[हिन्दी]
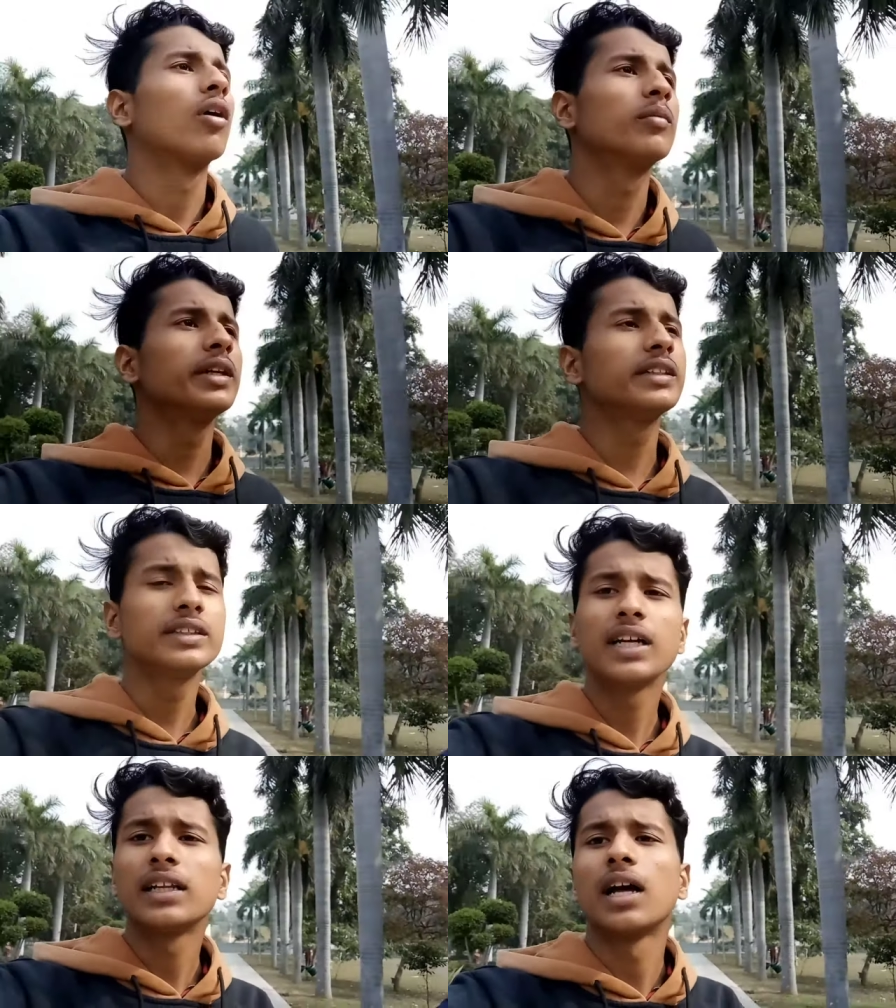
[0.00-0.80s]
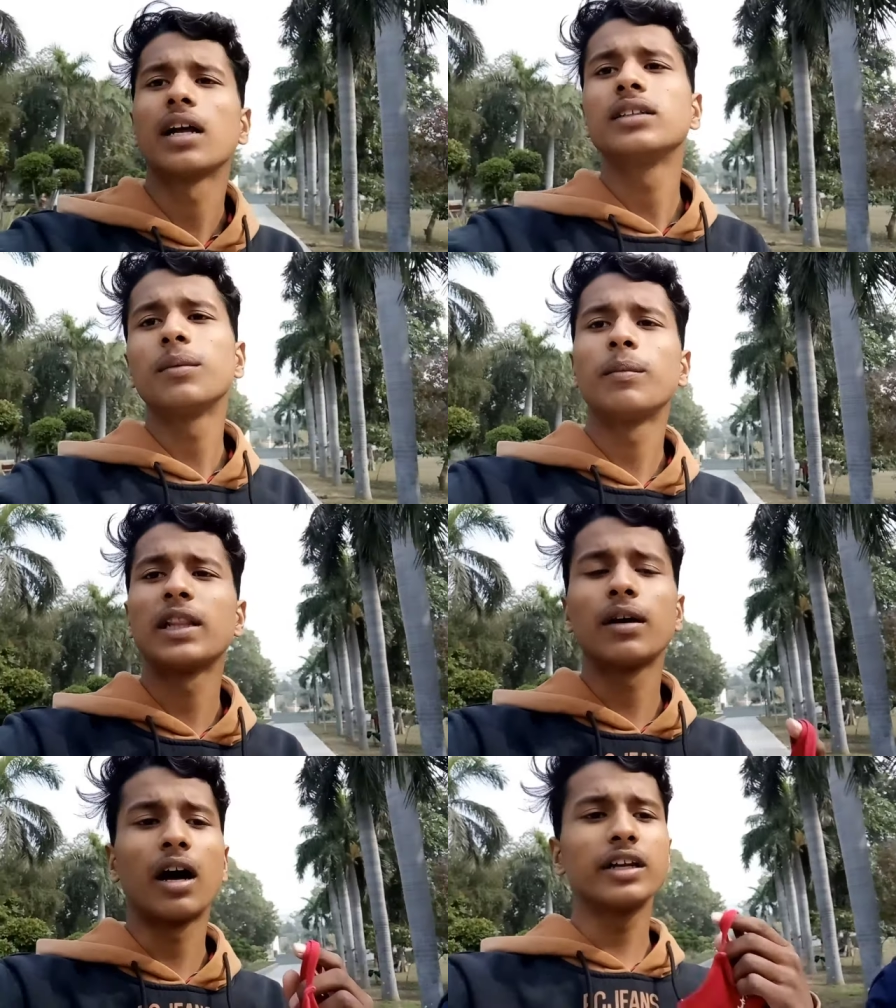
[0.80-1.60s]
और मुझे एक चीज़ याद आ रहा है जब
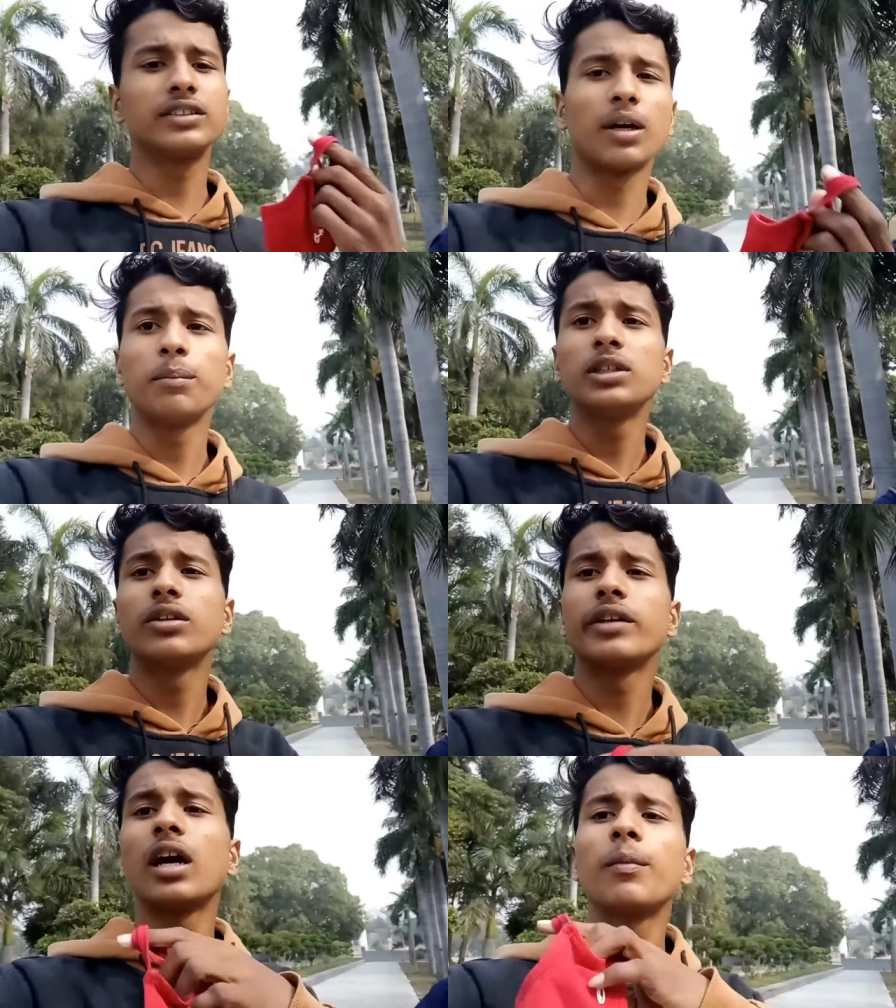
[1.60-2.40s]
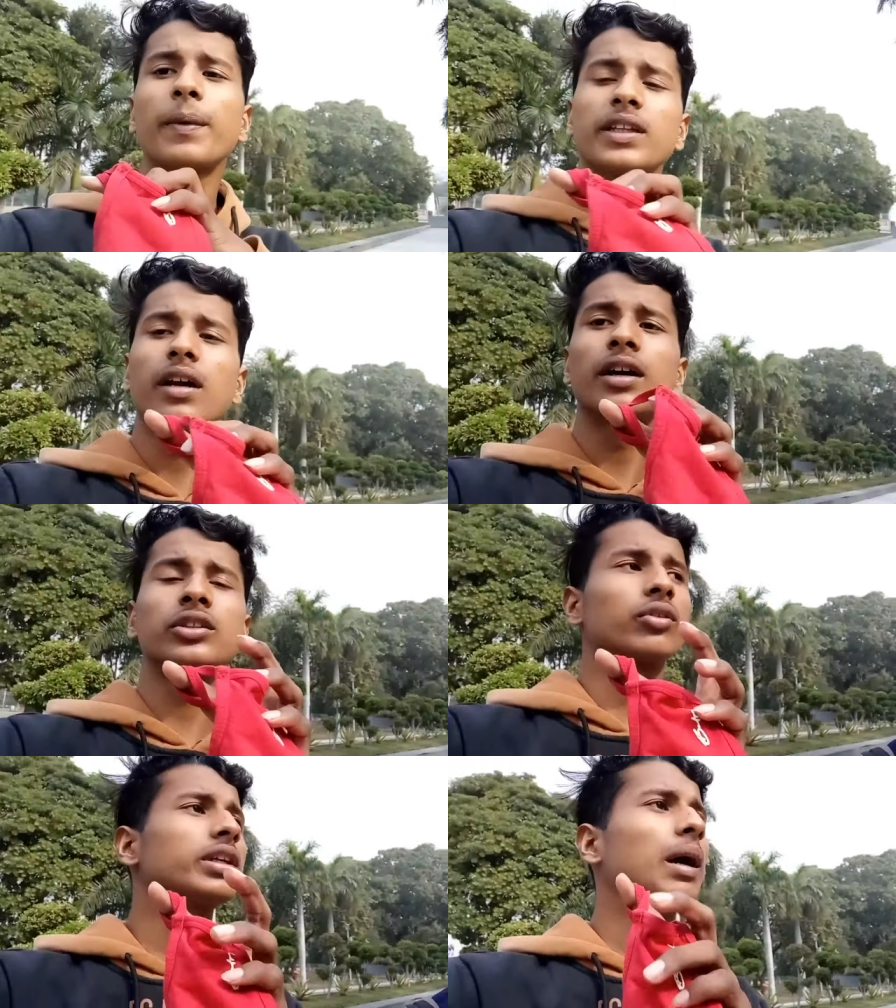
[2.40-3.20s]
मतलब हर 26 जनवरी या पंद्रह
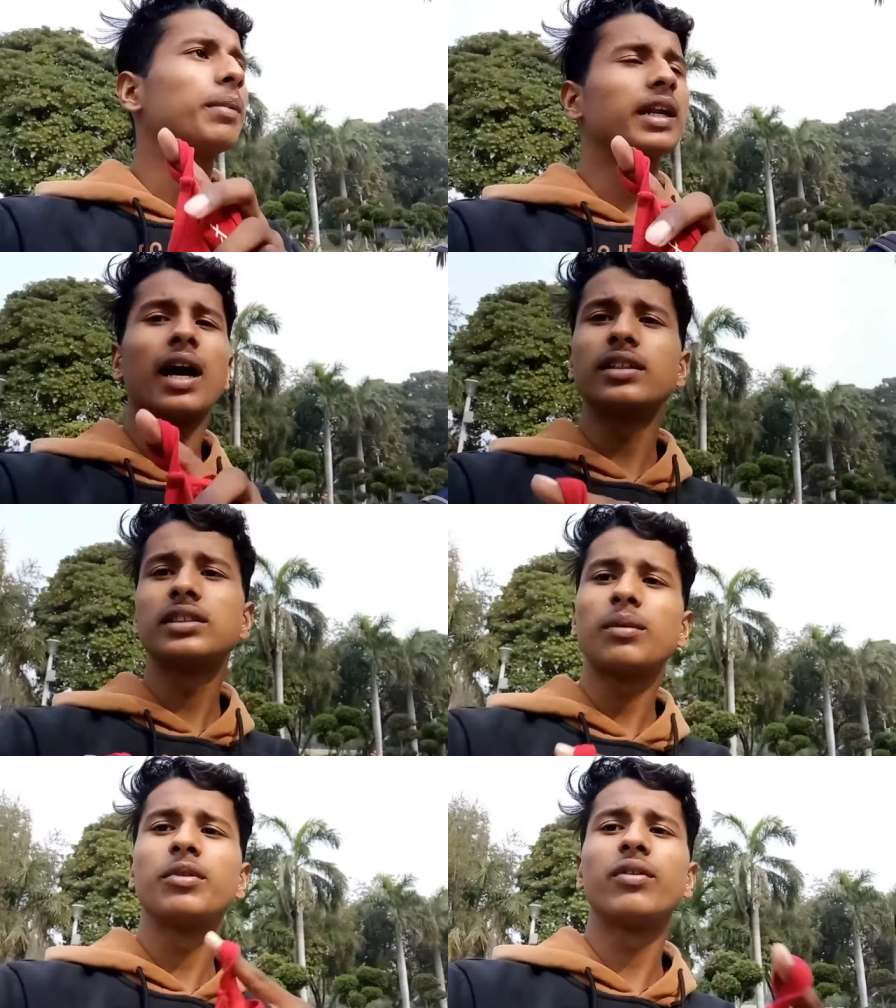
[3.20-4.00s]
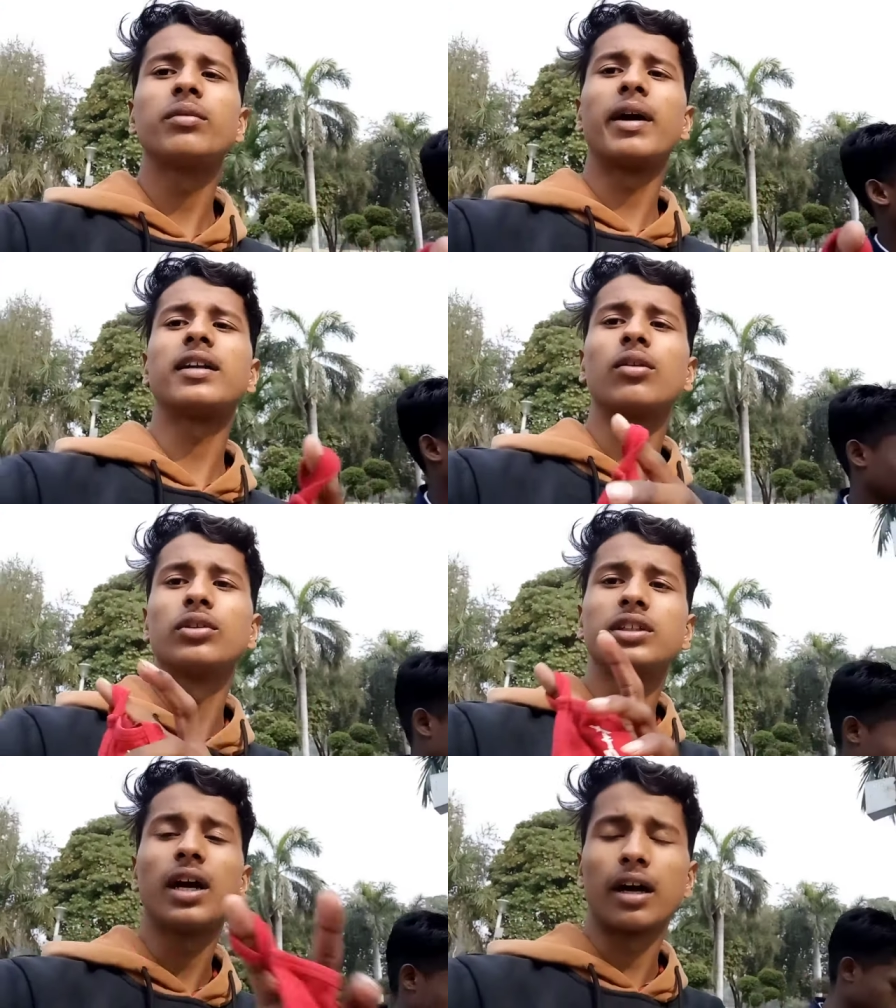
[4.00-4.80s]
अगस्त को ना यहाँ पर डांस या बीवोइंग बैटल
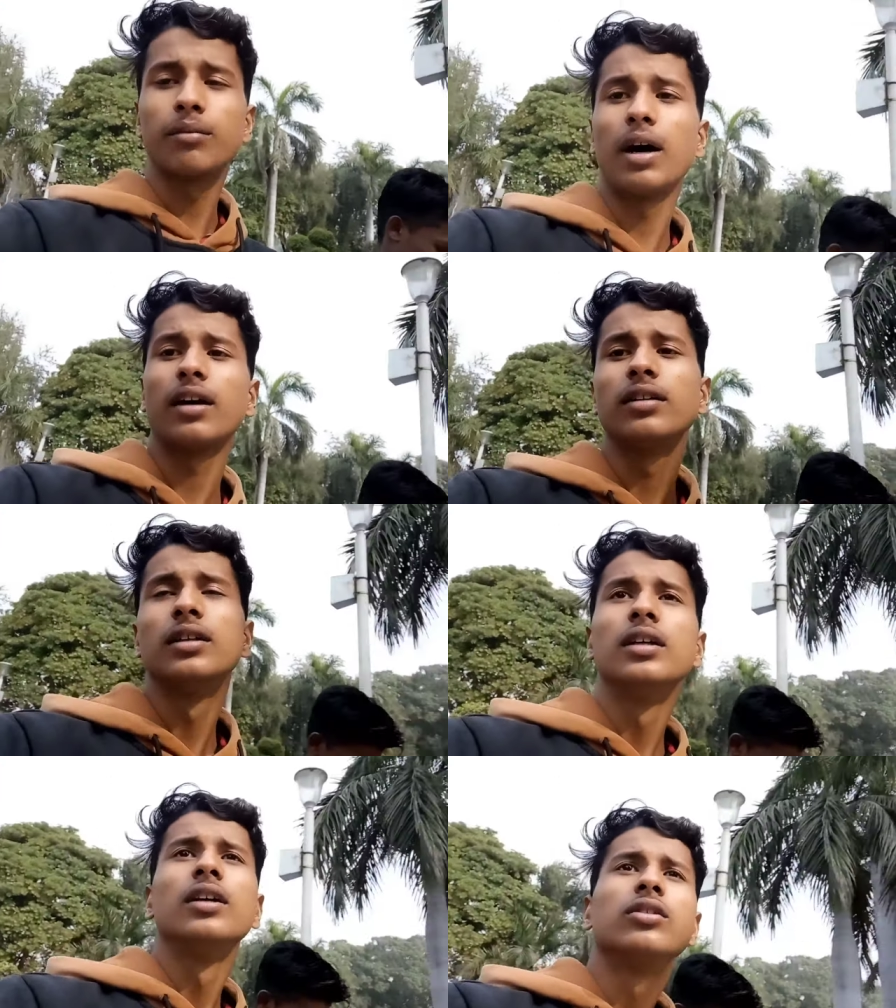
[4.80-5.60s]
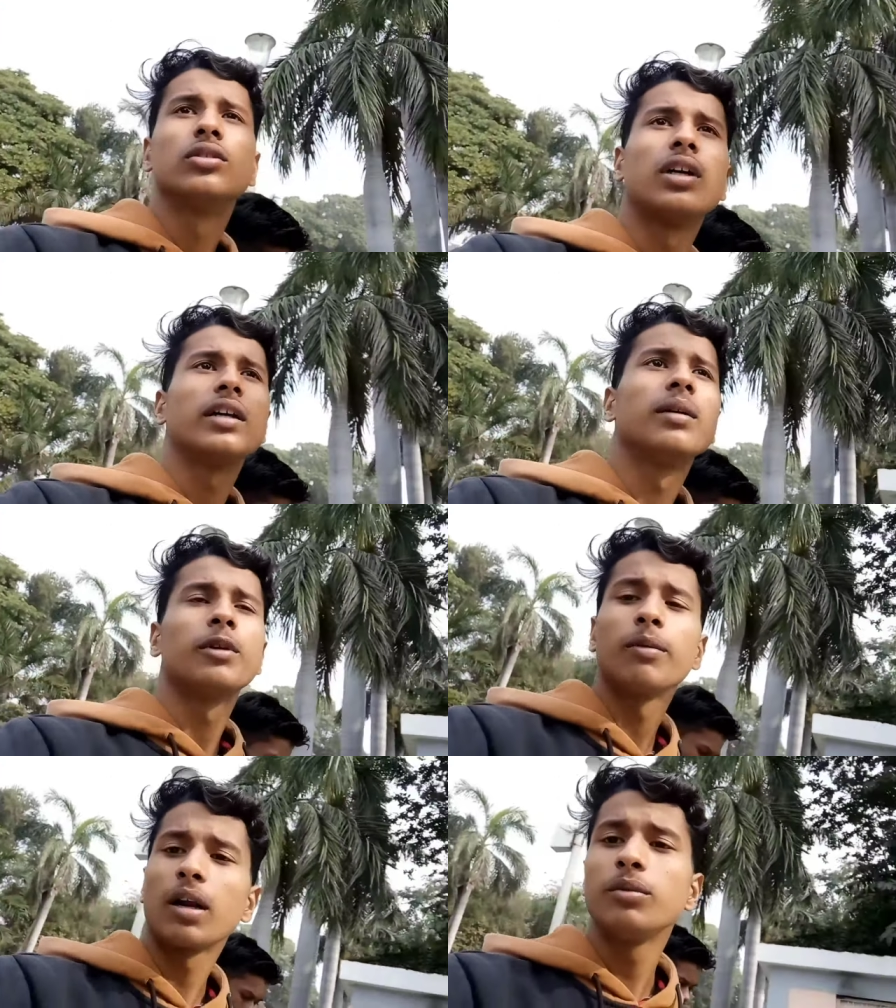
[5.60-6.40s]
होती है हर बार तो शायद अब
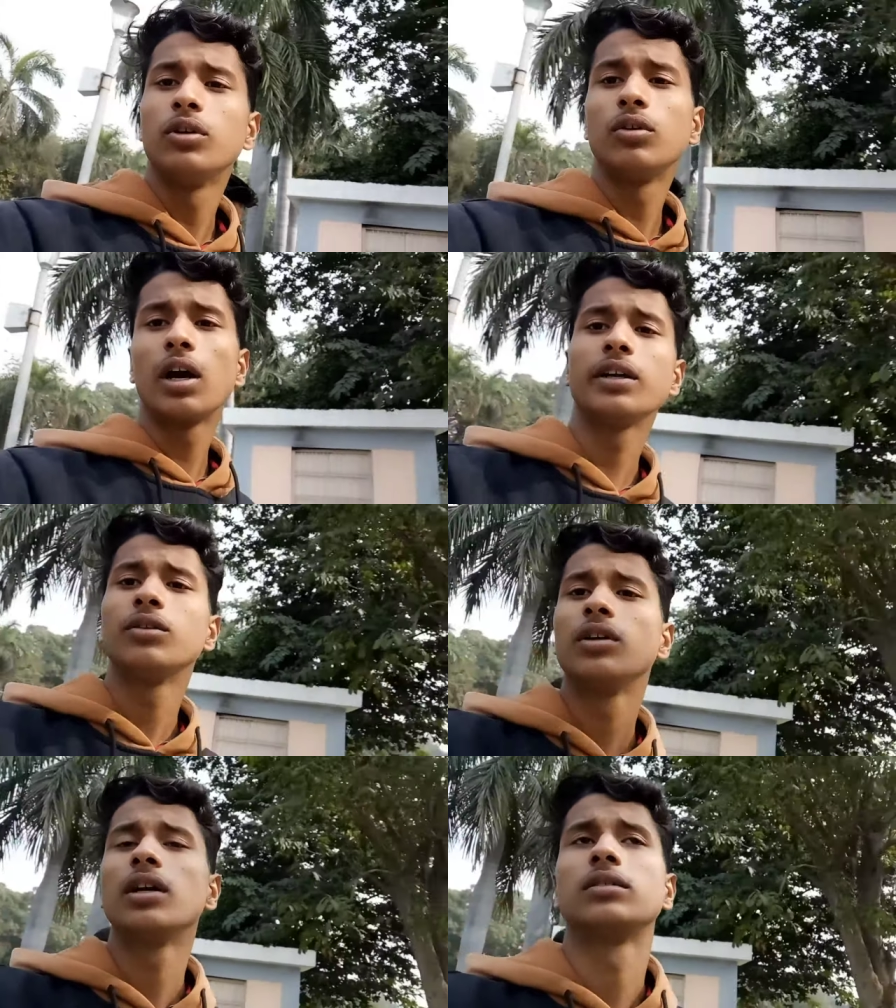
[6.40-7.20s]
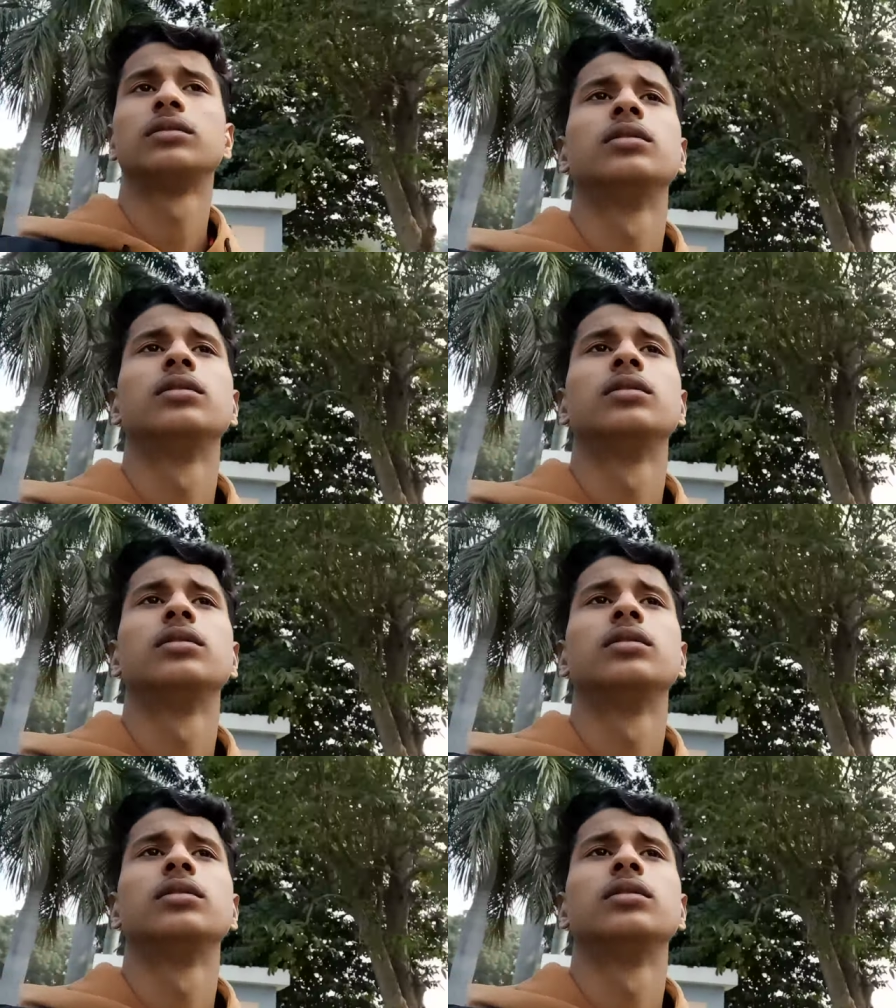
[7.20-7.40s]
की बार भी होगा ही होगा